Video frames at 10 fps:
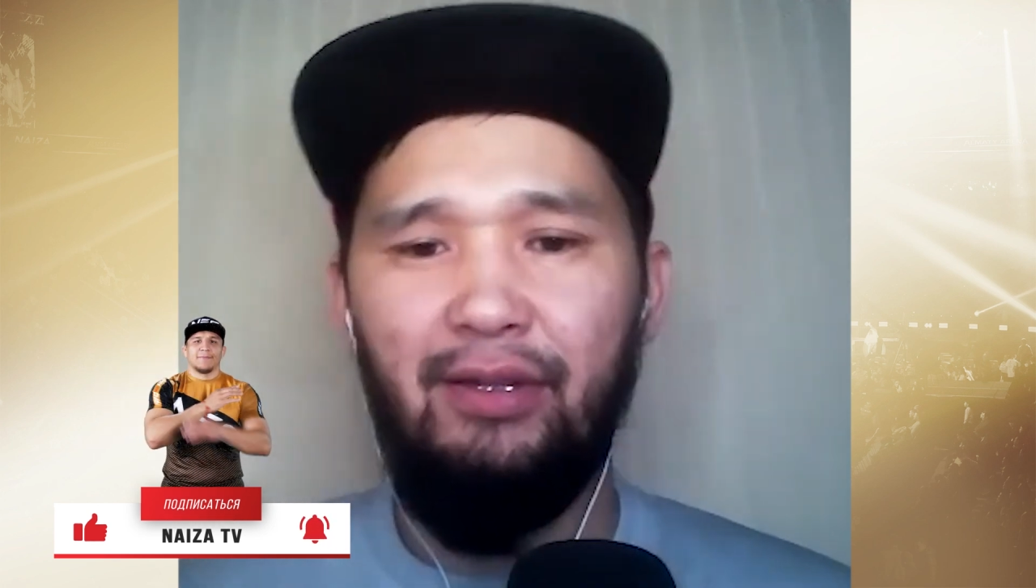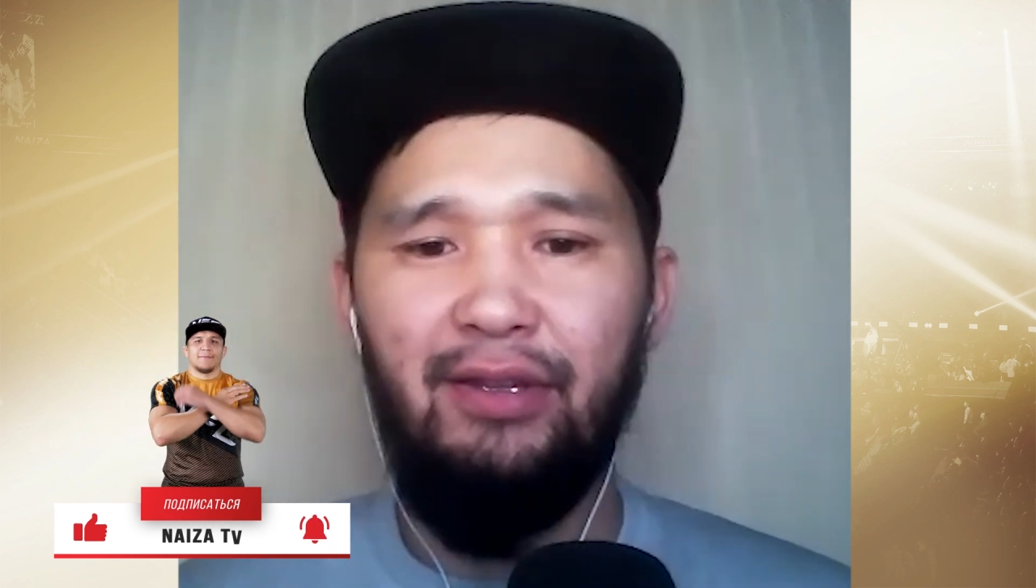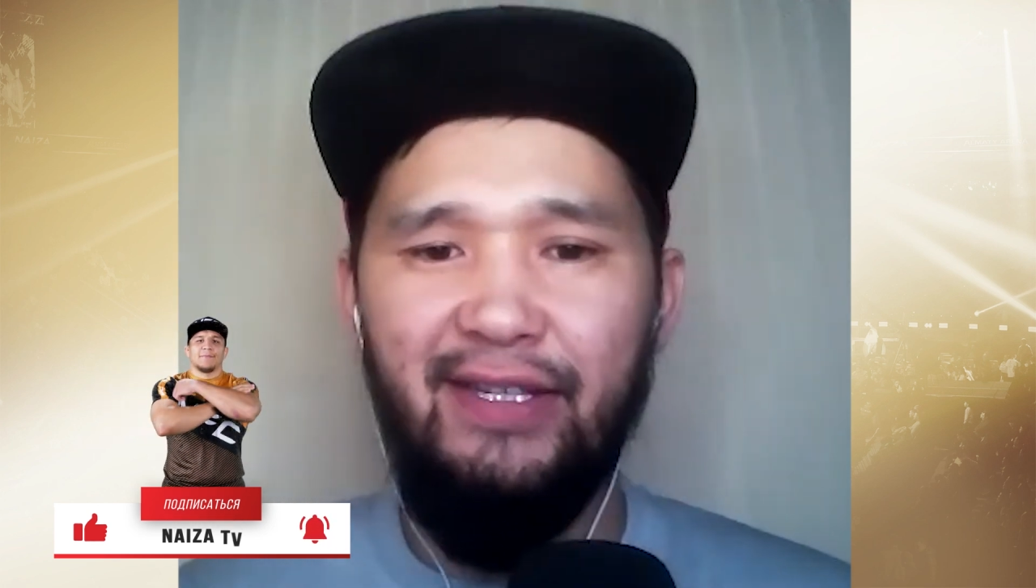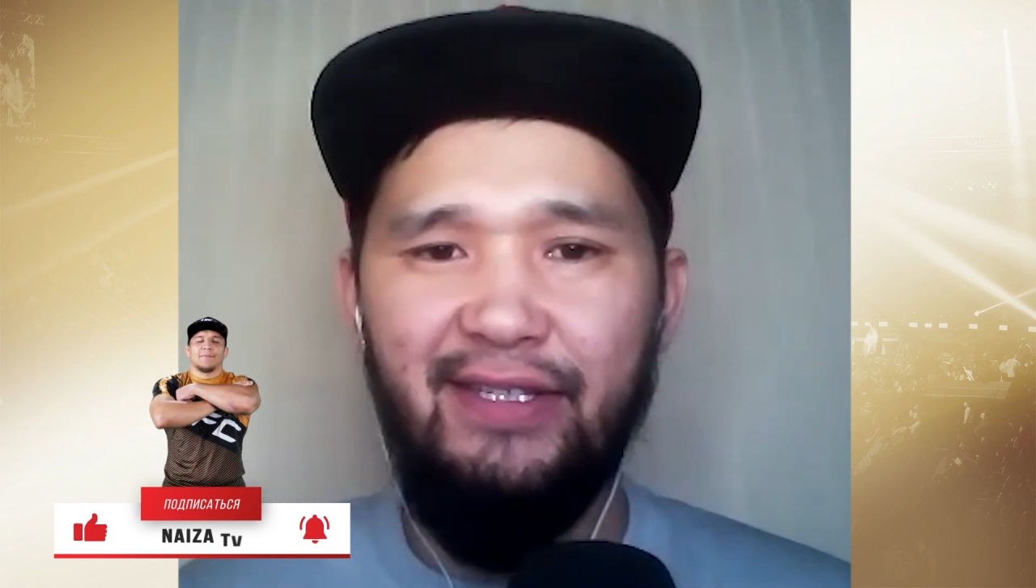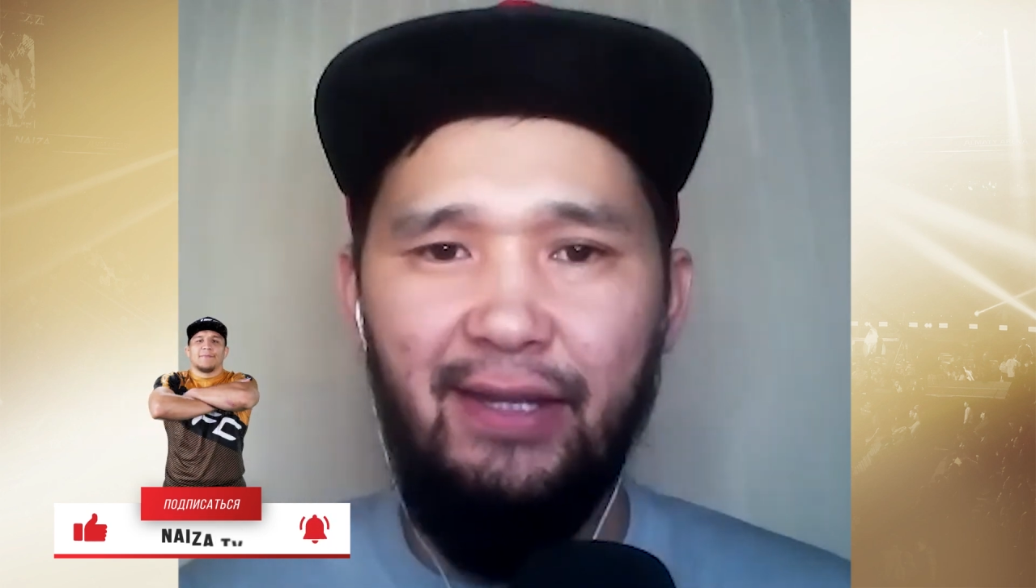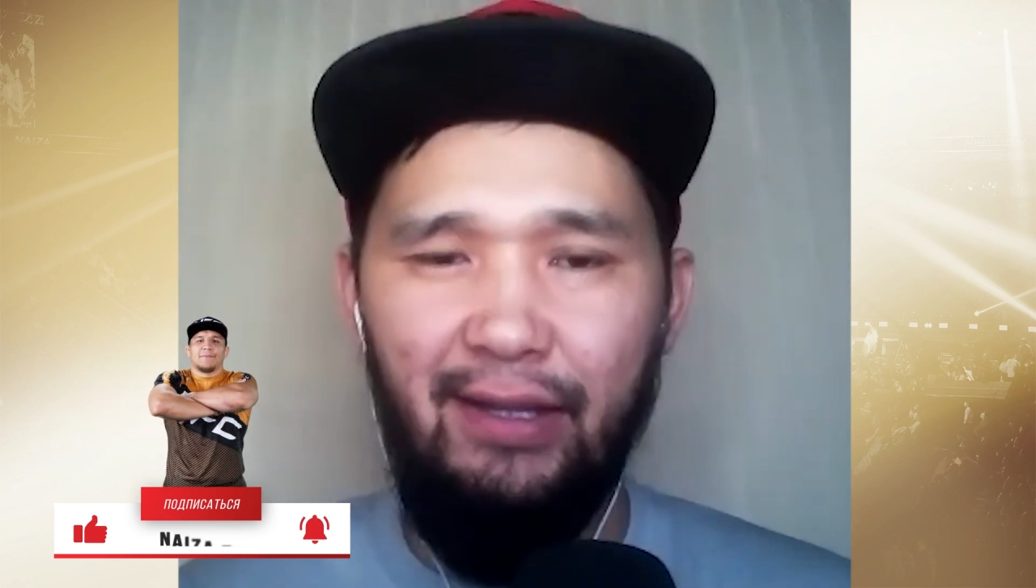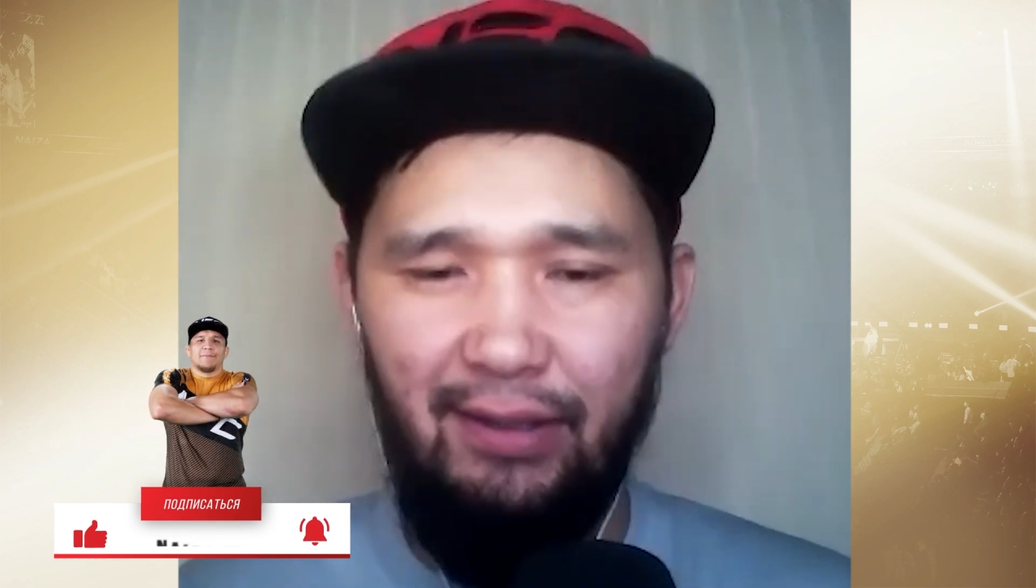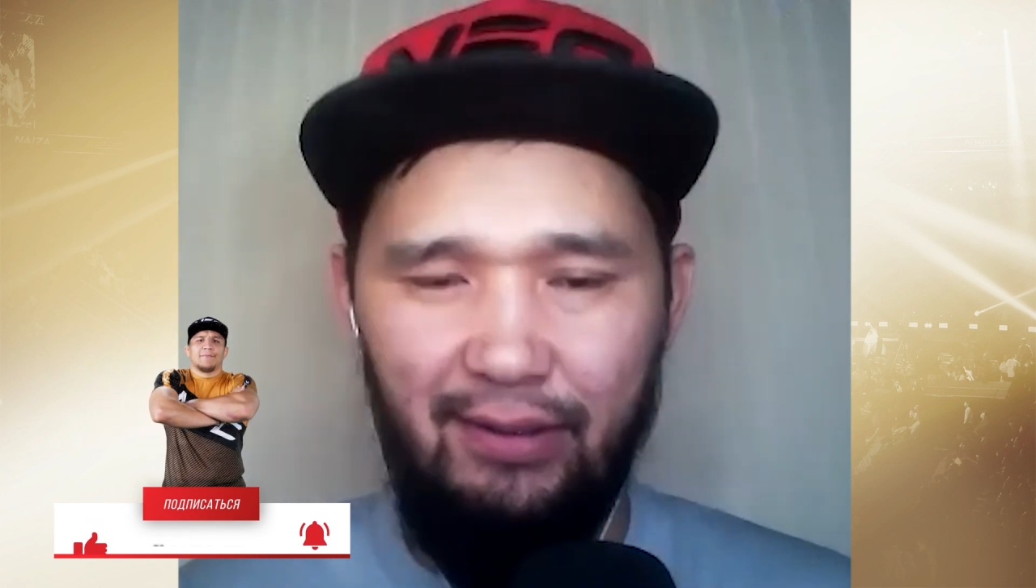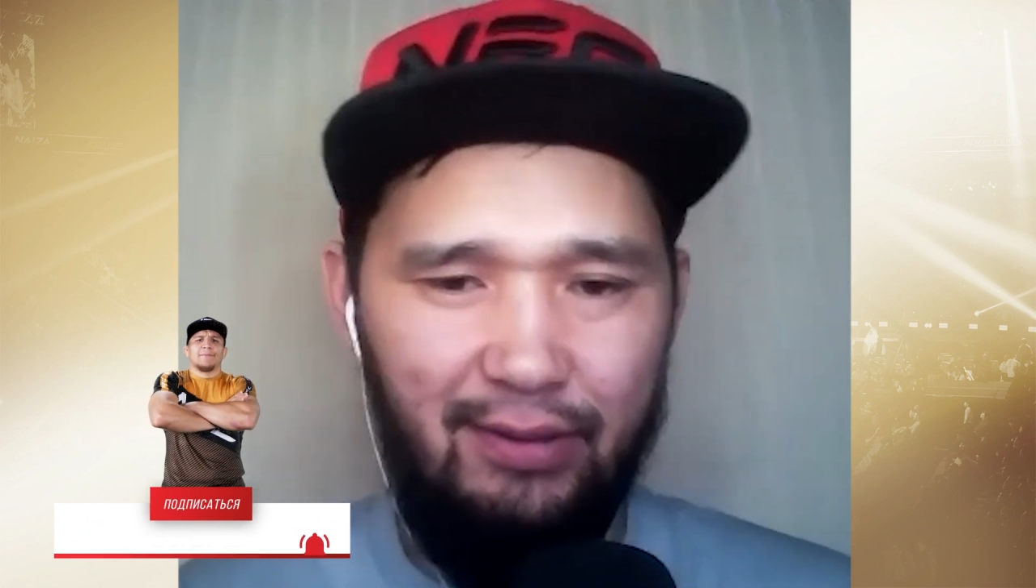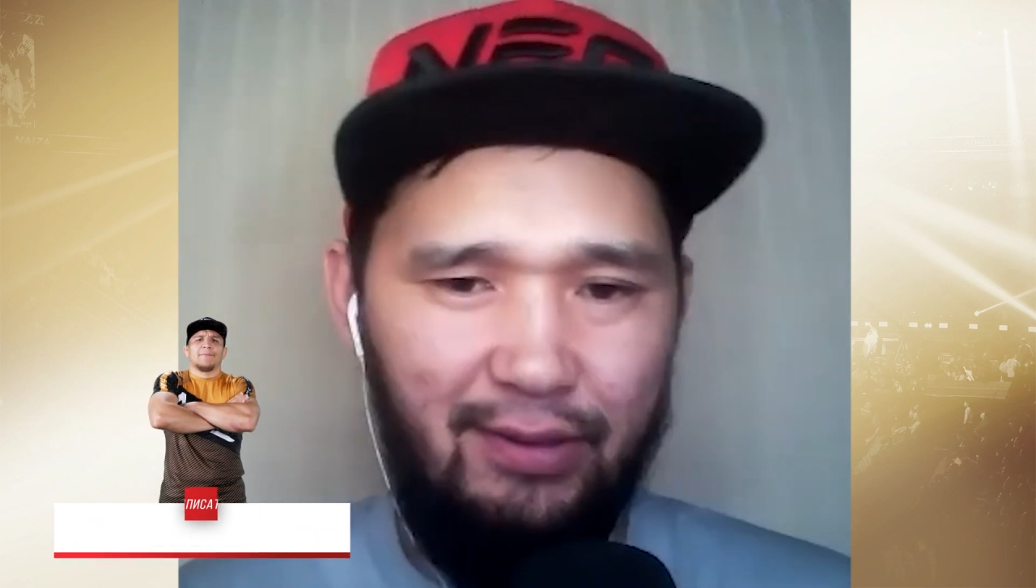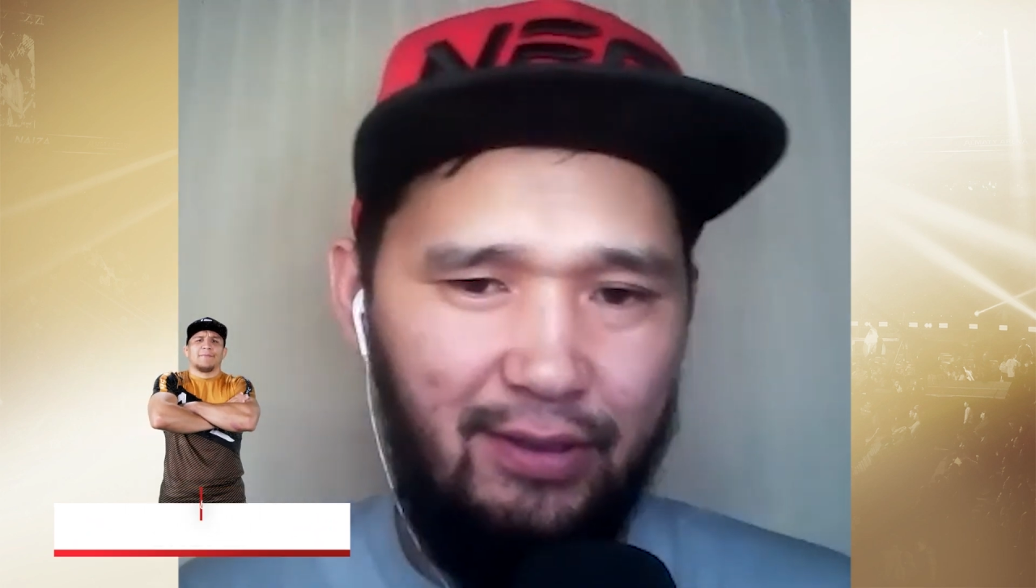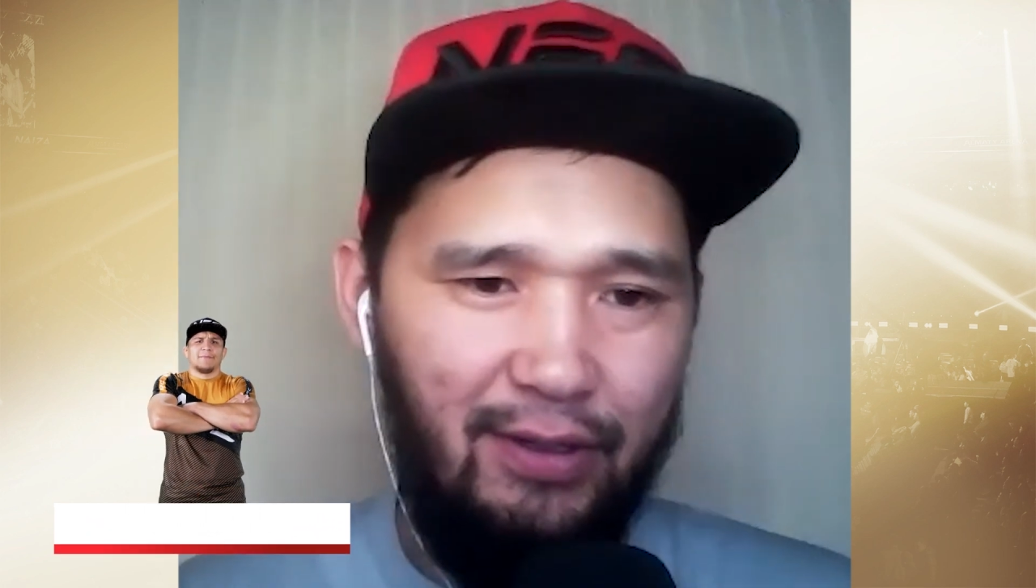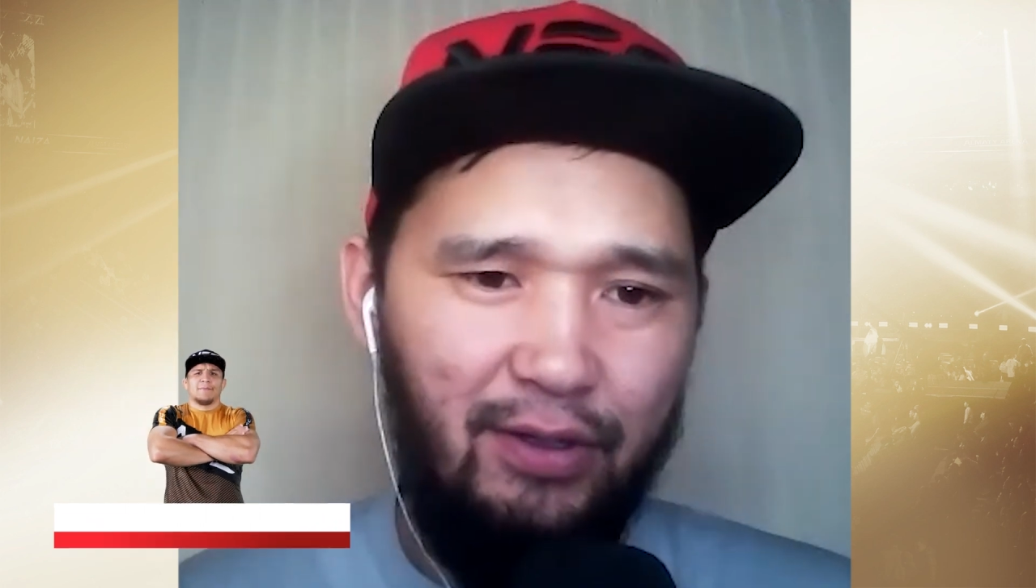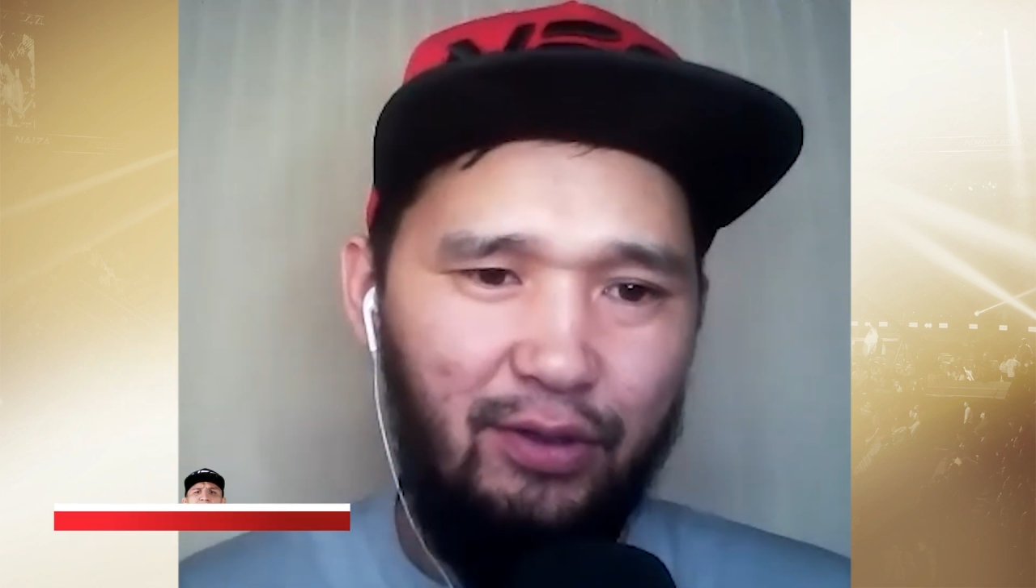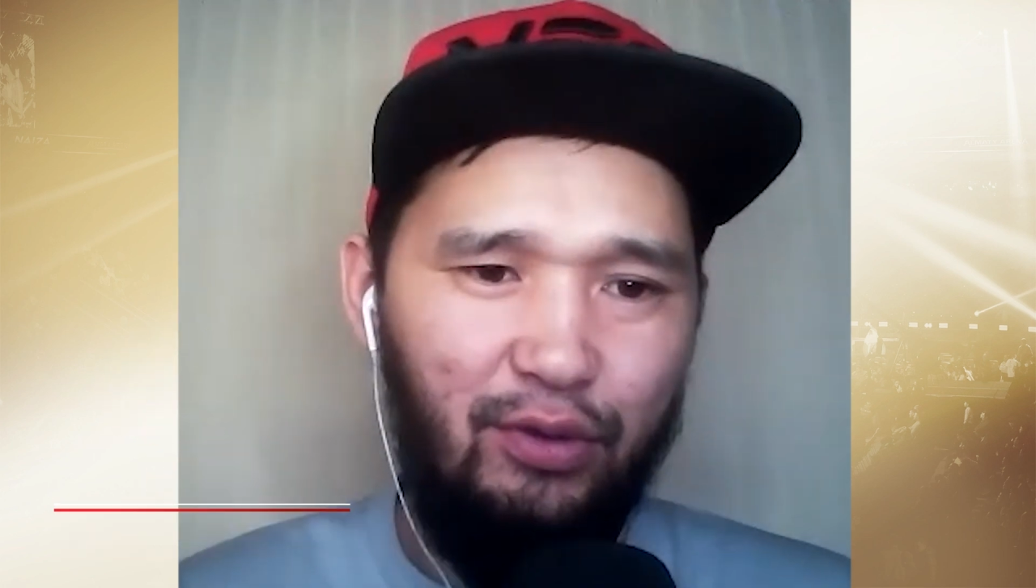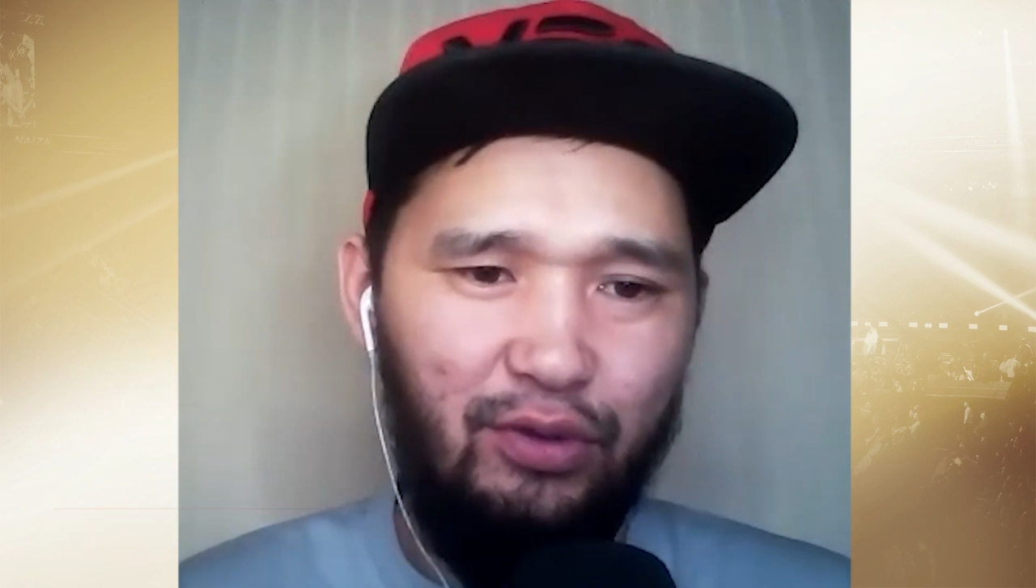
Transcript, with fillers: достать. То